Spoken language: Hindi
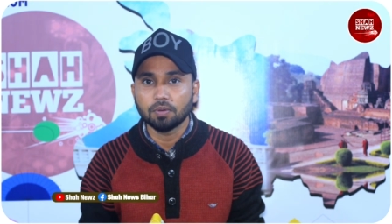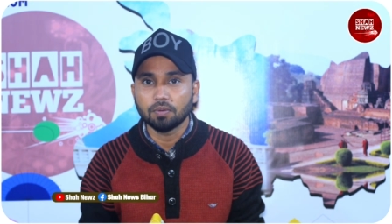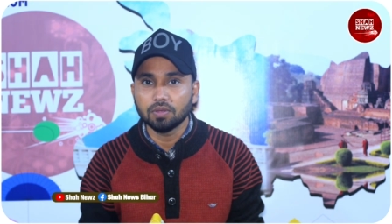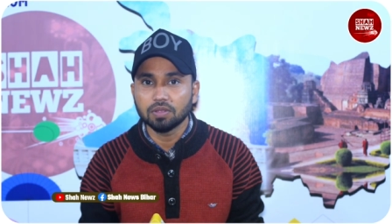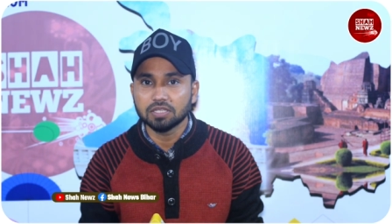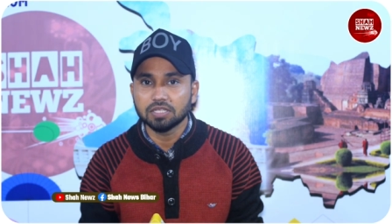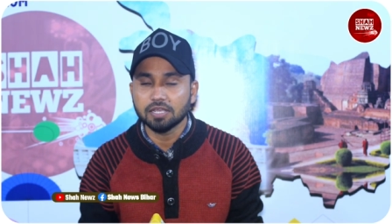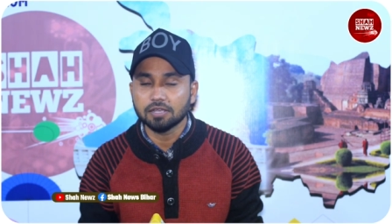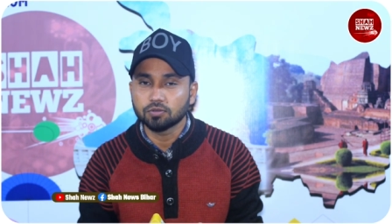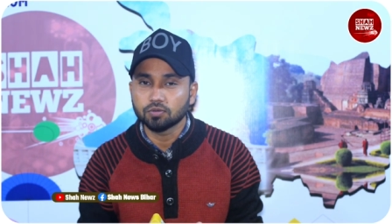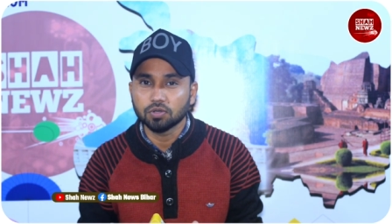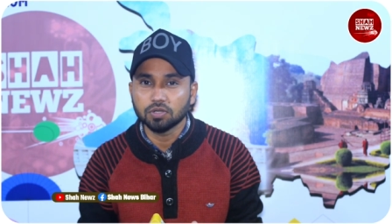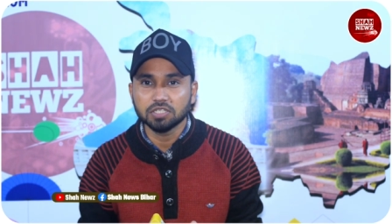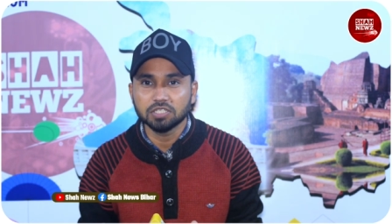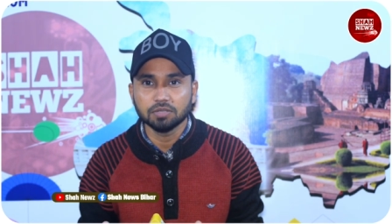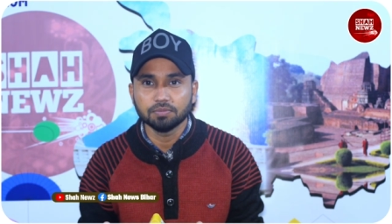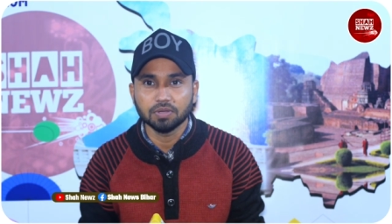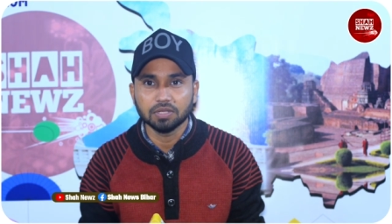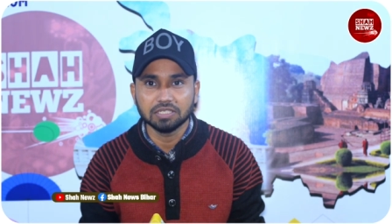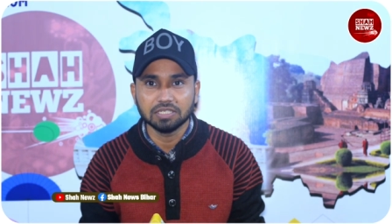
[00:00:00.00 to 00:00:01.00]
पवन सिंह छोटी
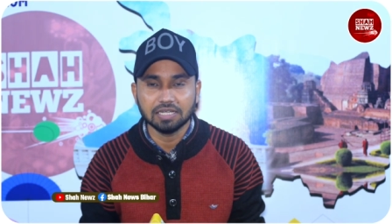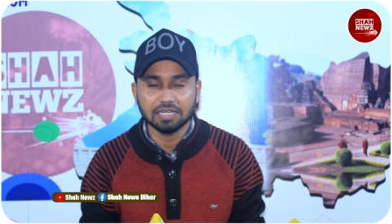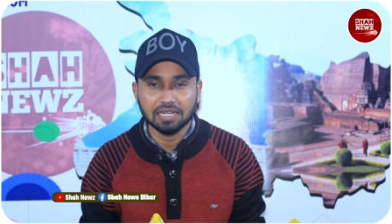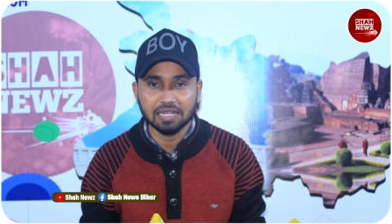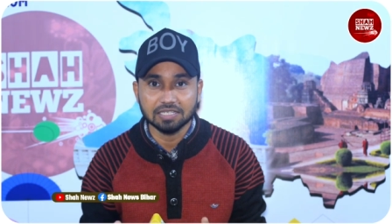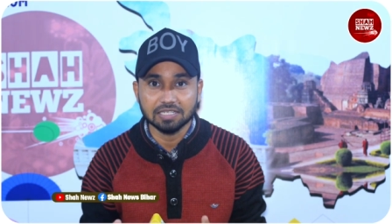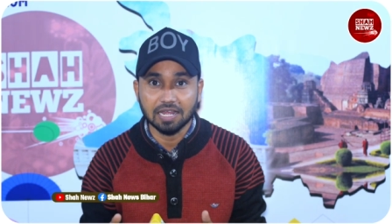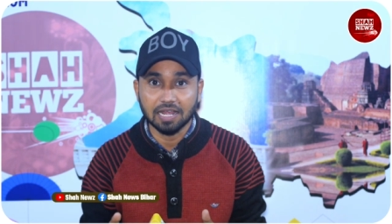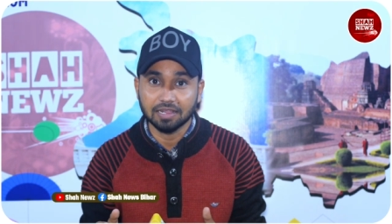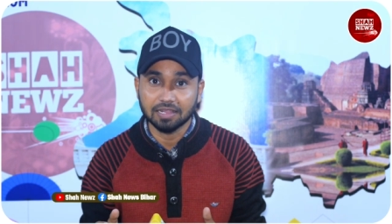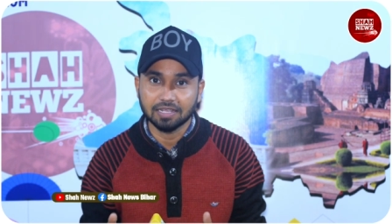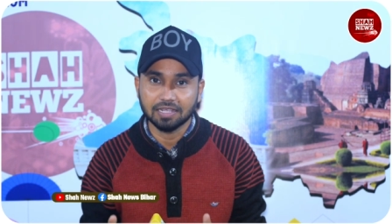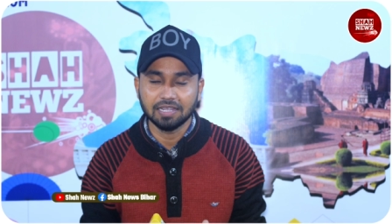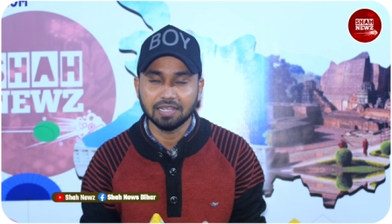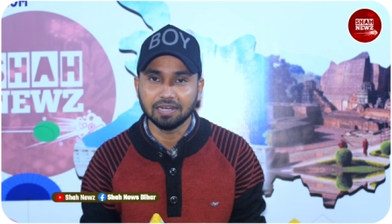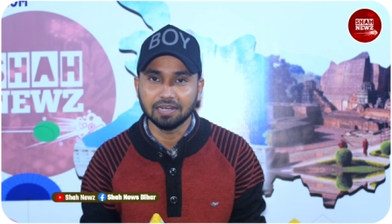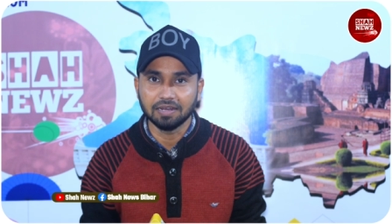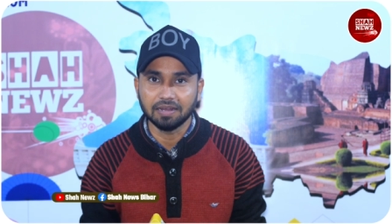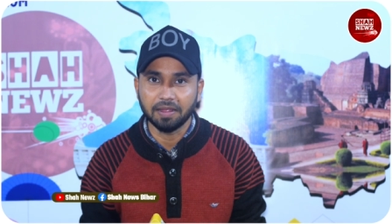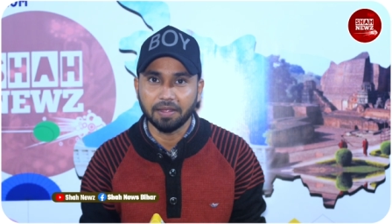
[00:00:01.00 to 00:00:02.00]
सी बच्ची के साथ
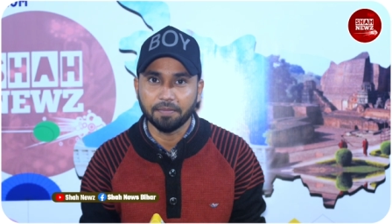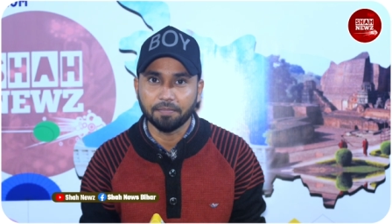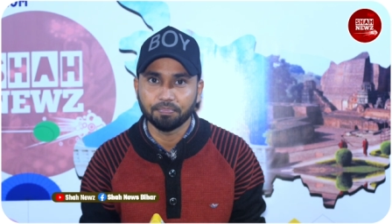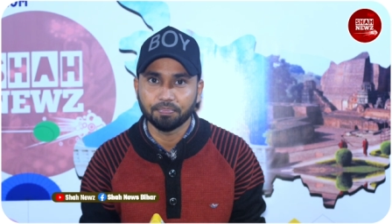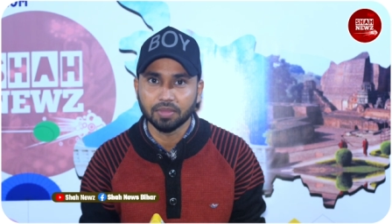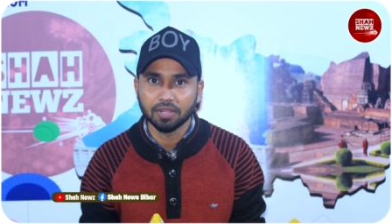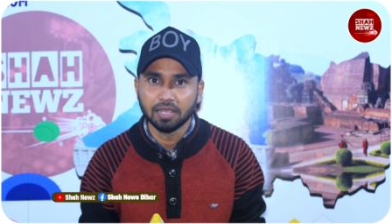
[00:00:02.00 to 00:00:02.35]
खेल रहे हैं